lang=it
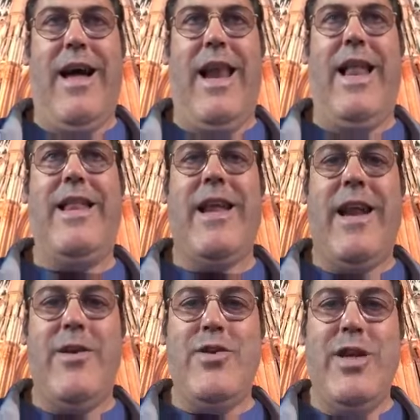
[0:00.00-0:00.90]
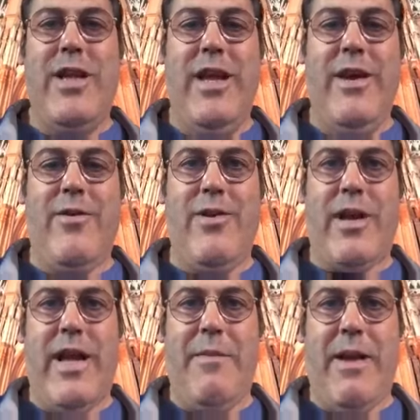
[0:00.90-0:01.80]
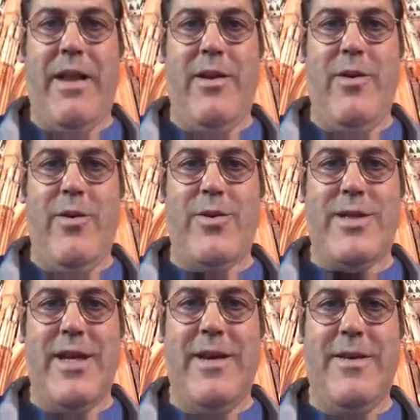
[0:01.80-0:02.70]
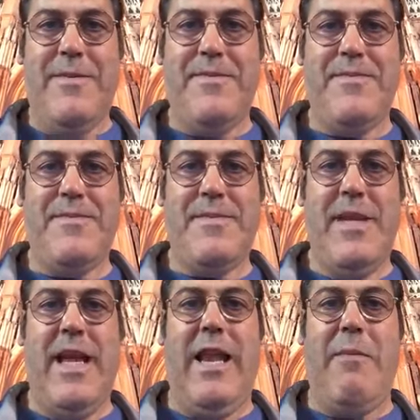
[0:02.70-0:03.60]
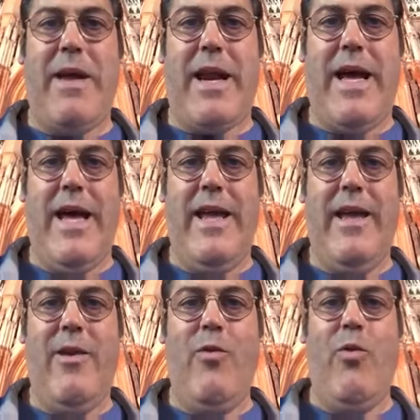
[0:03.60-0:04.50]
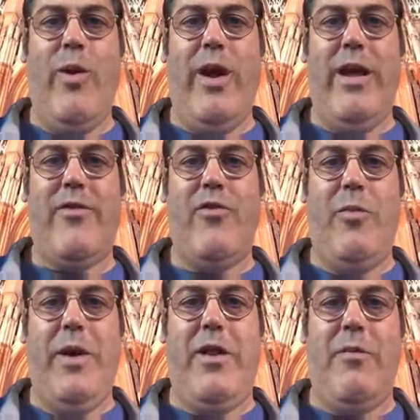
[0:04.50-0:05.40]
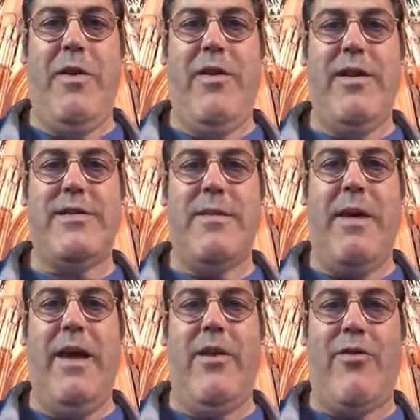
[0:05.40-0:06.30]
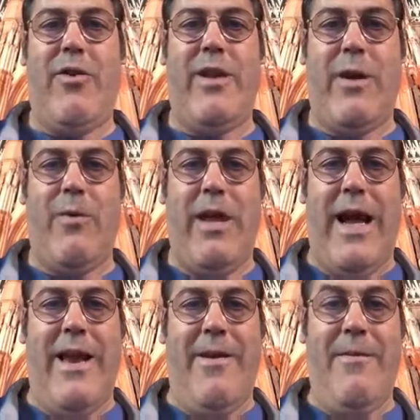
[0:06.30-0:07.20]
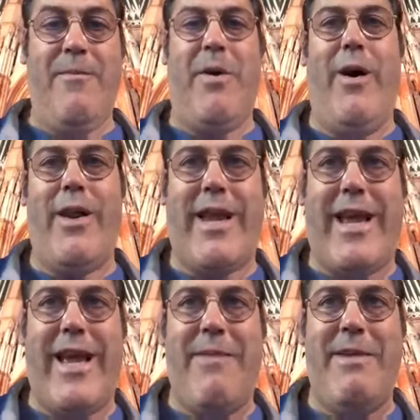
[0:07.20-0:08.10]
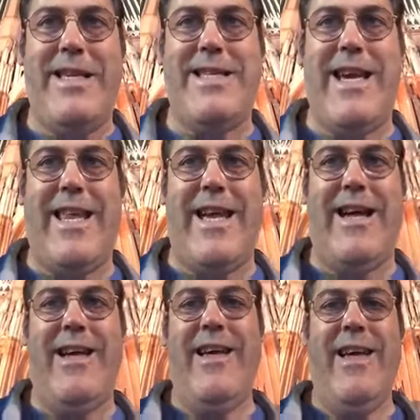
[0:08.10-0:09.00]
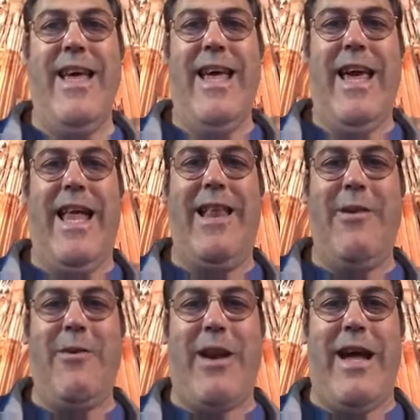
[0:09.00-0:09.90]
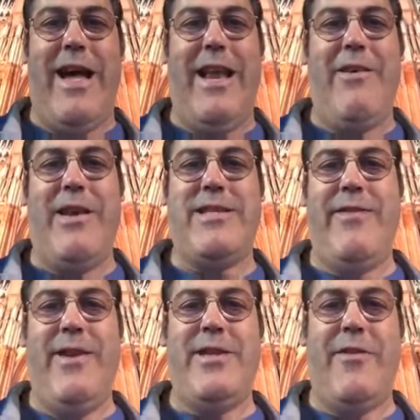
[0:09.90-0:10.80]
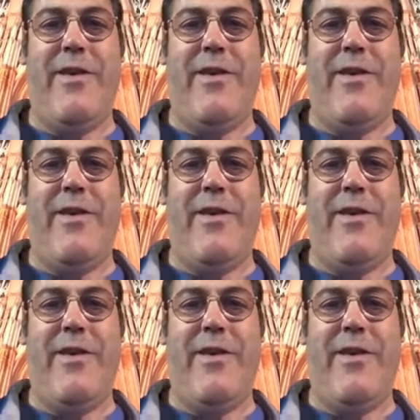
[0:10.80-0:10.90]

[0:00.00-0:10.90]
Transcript: alla Tirreno City incontrai Martino Liuzzi gliene parlai, lui stupito mi disse ma io sono di Agugliano, porca miseria, e allora, allora si vince